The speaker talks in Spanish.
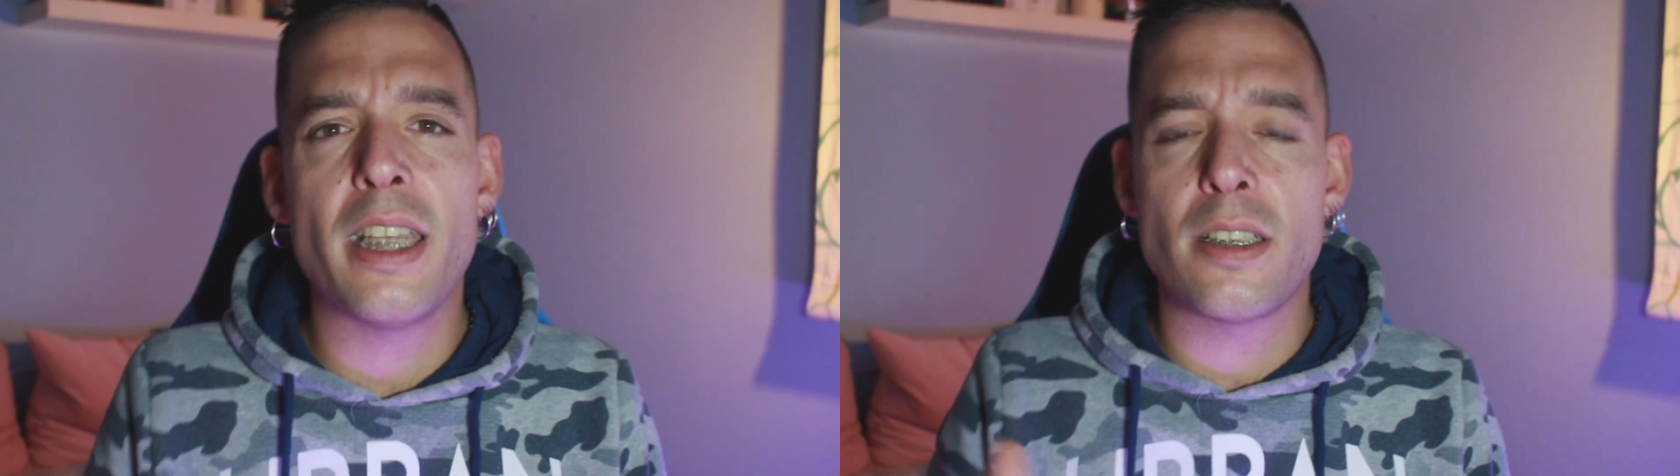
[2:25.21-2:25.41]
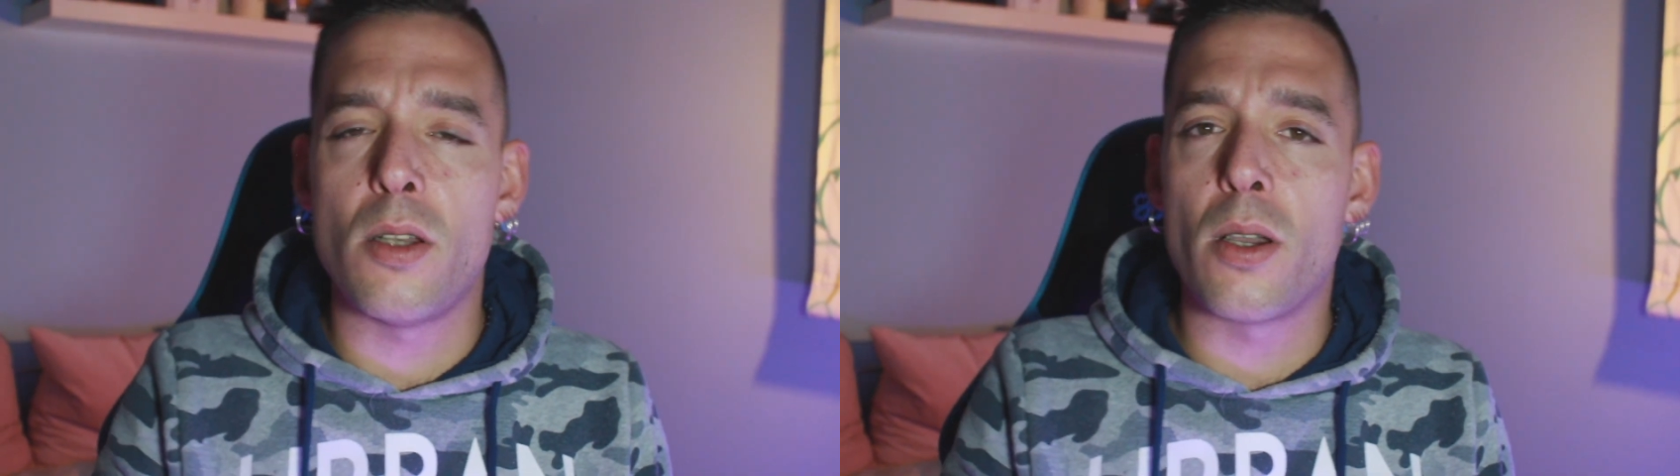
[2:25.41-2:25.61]

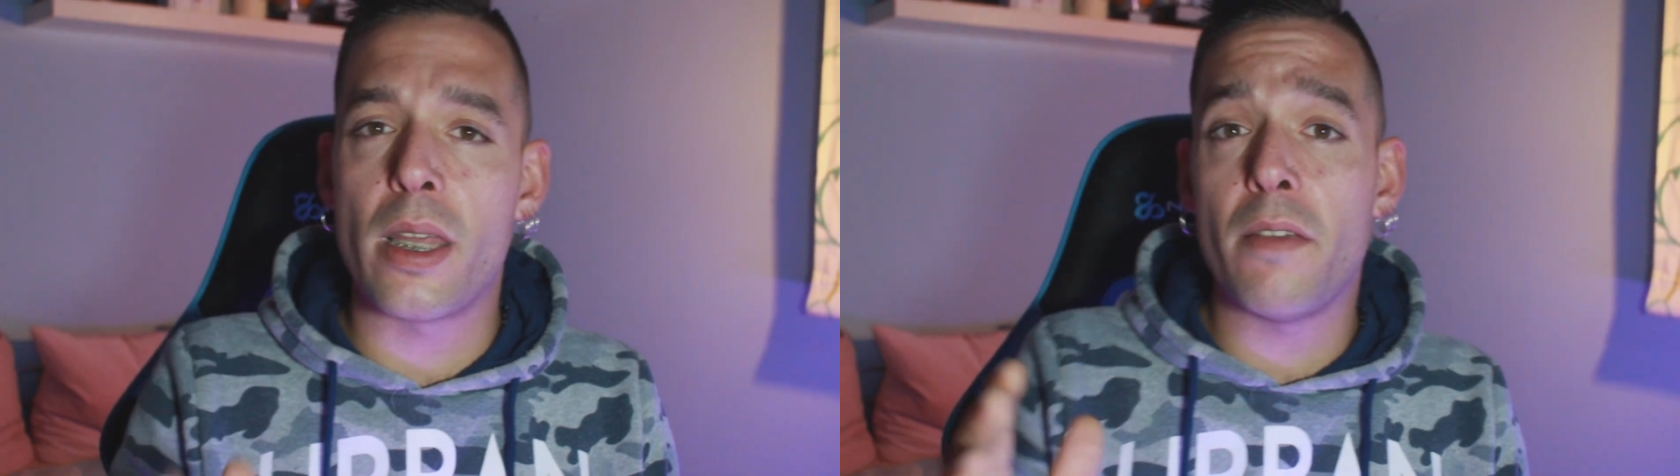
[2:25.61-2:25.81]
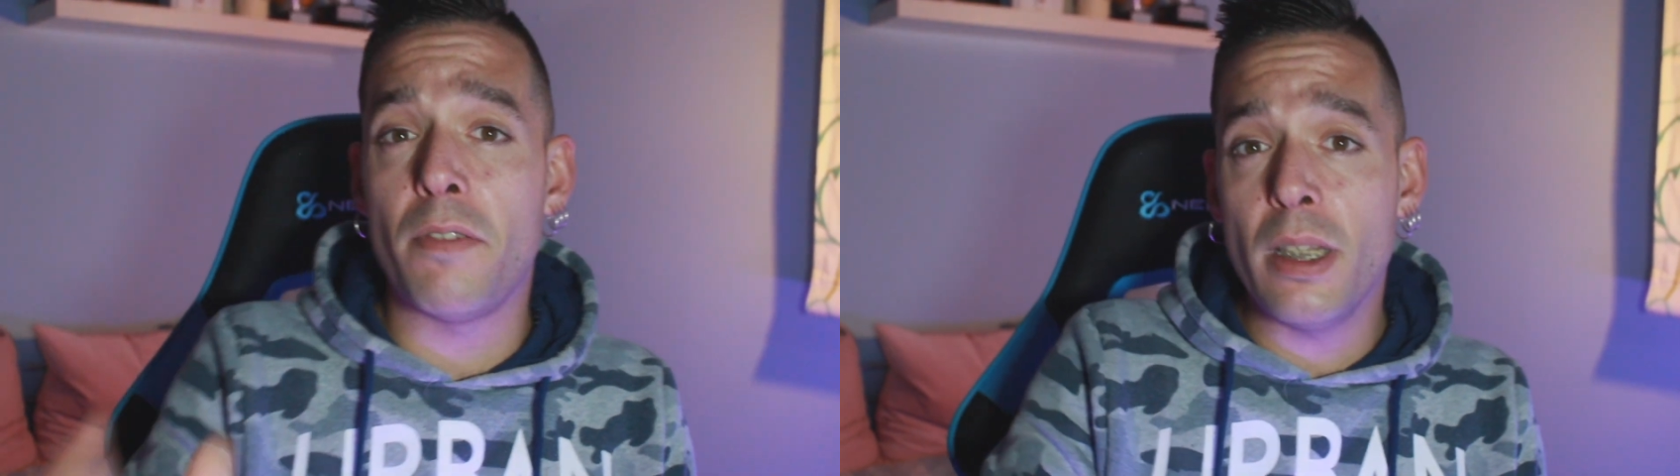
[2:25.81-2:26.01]
es lo
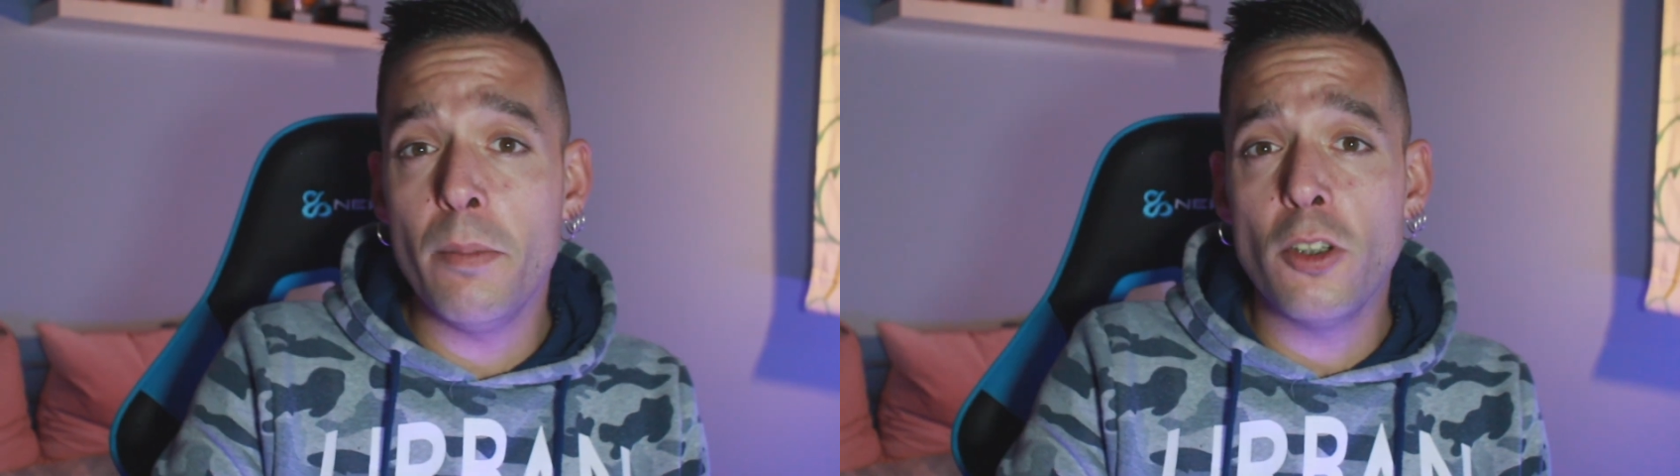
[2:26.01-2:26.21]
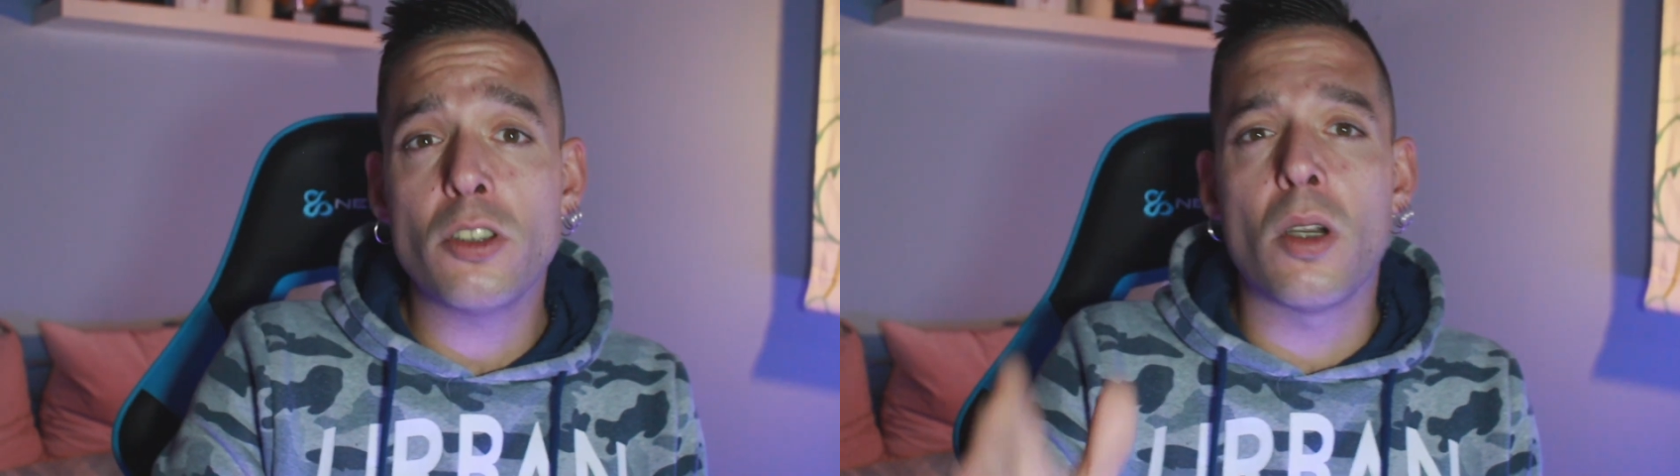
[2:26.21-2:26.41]
que
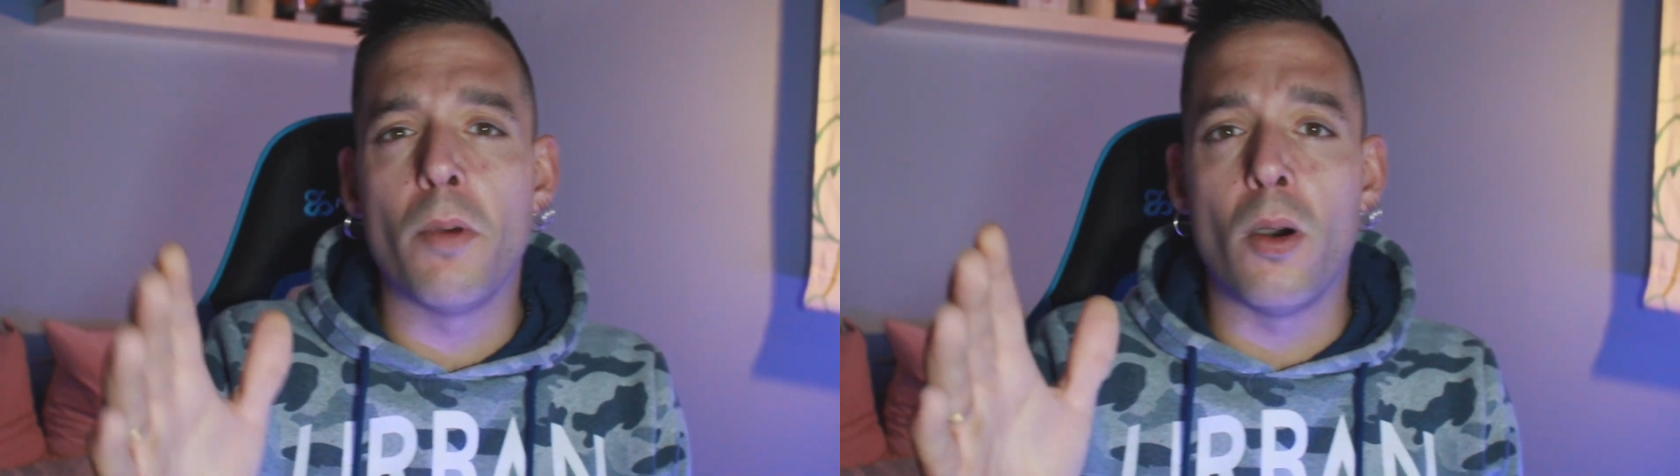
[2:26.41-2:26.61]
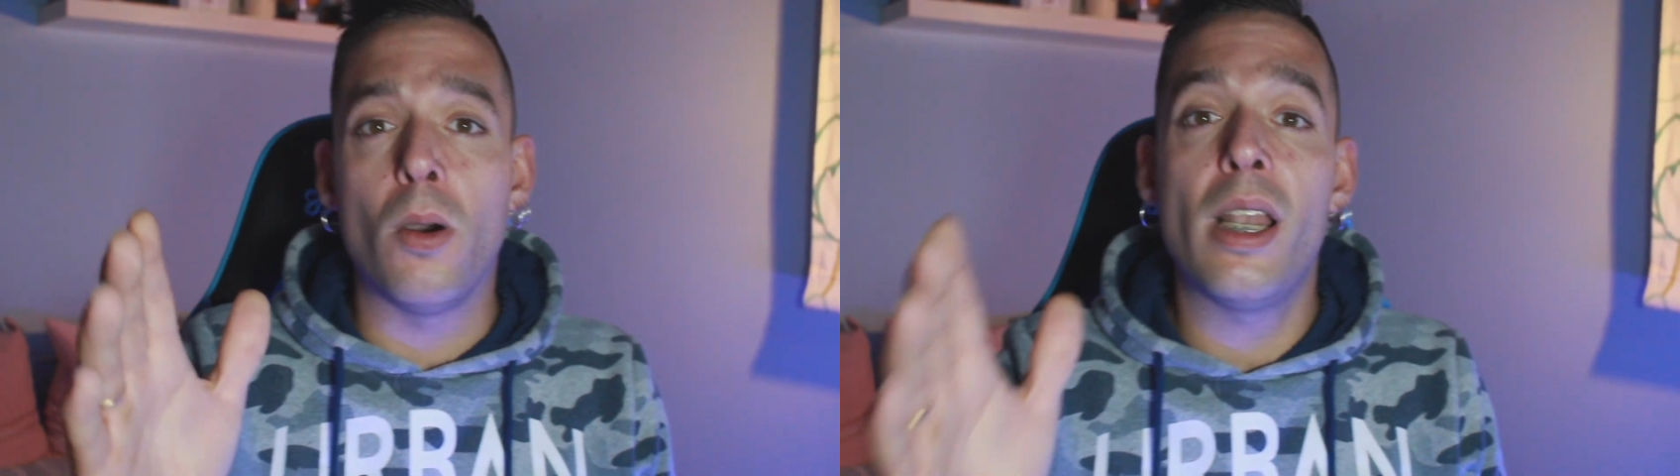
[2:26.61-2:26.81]
definimos
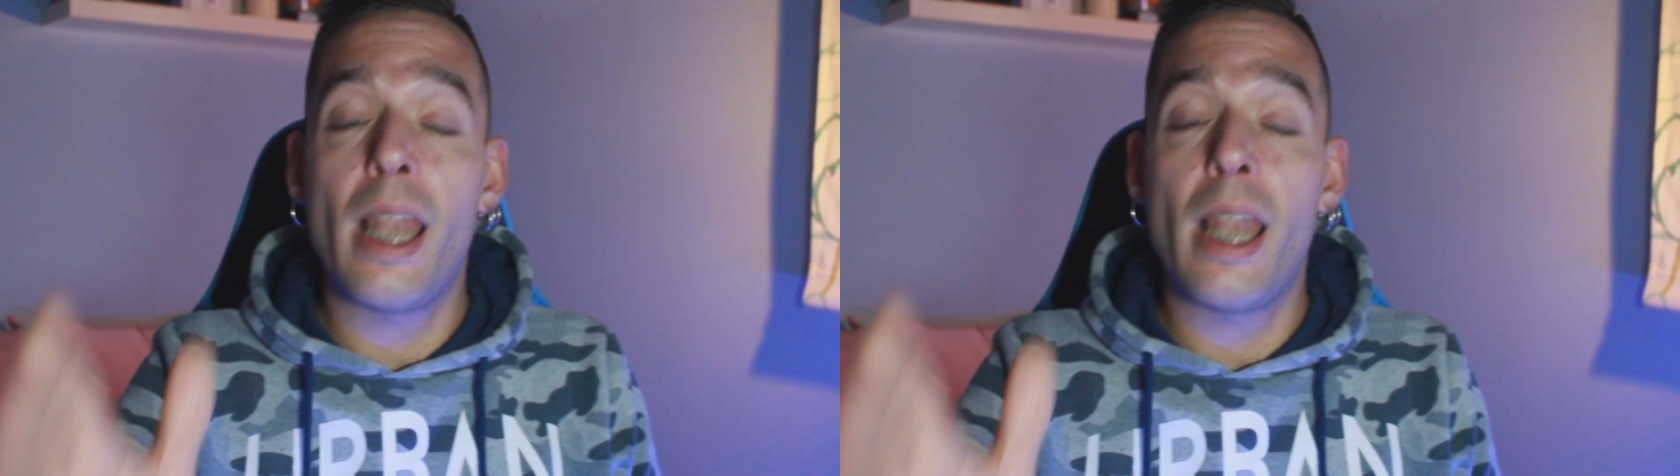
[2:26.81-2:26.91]
como